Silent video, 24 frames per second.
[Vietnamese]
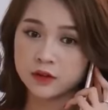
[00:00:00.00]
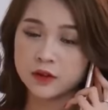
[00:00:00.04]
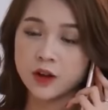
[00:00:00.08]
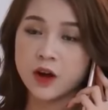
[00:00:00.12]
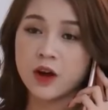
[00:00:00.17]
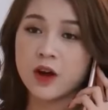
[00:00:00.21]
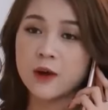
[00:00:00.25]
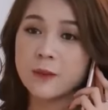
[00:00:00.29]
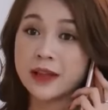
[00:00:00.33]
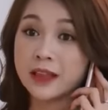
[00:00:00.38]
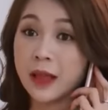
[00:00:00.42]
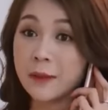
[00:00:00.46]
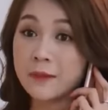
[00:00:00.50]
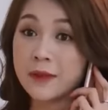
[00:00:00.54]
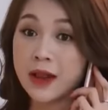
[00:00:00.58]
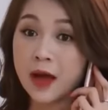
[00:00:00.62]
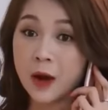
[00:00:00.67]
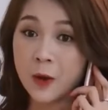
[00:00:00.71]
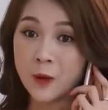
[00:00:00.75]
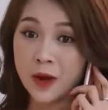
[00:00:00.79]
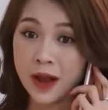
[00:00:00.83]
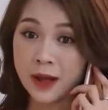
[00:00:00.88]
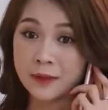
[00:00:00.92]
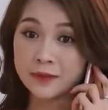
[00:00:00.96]
Trời ơi, bà tắm
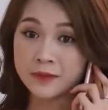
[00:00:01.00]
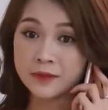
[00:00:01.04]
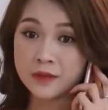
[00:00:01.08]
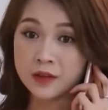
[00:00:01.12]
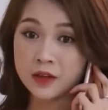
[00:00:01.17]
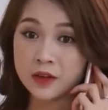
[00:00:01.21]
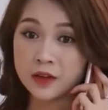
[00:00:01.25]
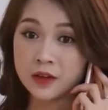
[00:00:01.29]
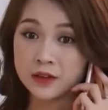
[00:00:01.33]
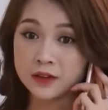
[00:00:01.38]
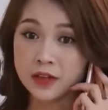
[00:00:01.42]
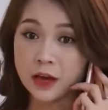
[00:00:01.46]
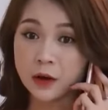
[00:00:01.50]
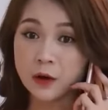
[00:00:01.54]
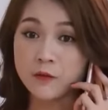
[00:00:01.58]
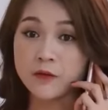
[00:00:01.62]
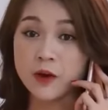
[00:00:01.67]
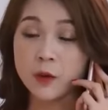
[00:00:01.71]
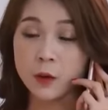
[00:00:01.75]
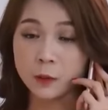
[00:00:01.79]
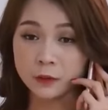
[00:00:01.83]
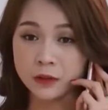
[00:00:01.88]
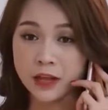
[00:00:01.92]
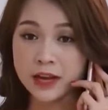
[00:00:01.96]
lâu lắm. Chắc cũng
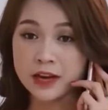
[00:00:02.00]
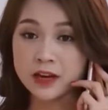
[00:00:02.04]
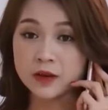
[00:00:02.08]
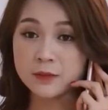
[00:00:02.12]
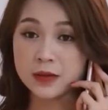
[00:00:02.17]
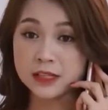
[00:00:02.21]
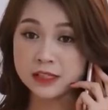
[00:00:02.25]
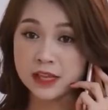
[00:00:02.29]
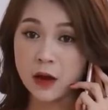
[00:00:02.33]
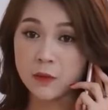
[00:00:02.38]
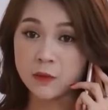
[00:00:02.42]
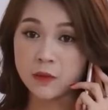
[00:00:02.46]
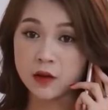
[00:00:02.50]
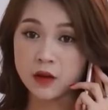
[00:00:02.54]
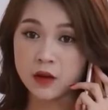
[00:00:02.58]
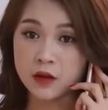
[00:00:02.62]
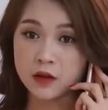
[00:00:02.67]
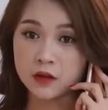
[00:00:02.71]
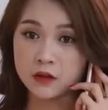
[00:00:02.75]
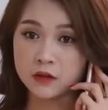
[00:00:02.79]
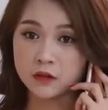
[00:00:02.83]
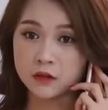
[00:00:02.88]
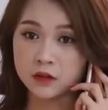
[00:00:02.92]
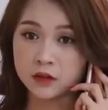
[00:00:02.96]
phải một tiếng nó mới xong á.
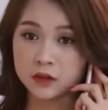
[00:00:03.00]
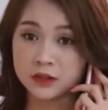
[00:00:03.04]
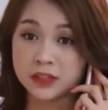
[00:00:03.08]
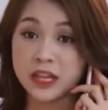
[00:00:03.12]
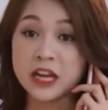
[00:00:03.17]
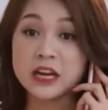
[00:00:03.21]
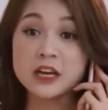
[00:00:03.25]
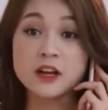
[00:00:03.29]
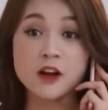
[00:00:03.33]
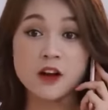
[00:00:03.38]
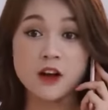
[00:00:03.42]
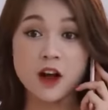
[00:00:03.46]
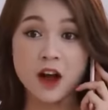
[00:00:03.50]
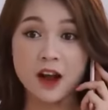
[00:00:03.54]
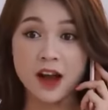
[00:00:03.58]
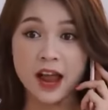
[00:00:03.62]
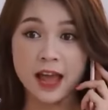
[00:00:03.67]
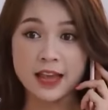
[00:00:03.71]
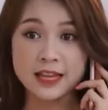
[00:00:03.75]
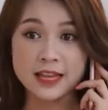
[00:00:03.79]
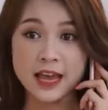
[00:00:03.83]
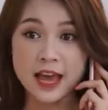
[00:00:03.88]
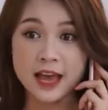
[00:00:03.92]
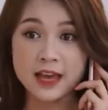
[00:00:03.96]
Tiếng nữa con gọi
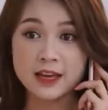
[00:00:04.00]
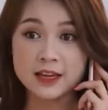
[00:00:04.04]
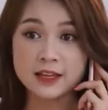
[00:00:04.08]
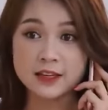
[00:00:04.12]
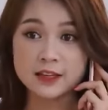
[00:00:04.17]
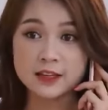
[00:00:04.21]
lại nha.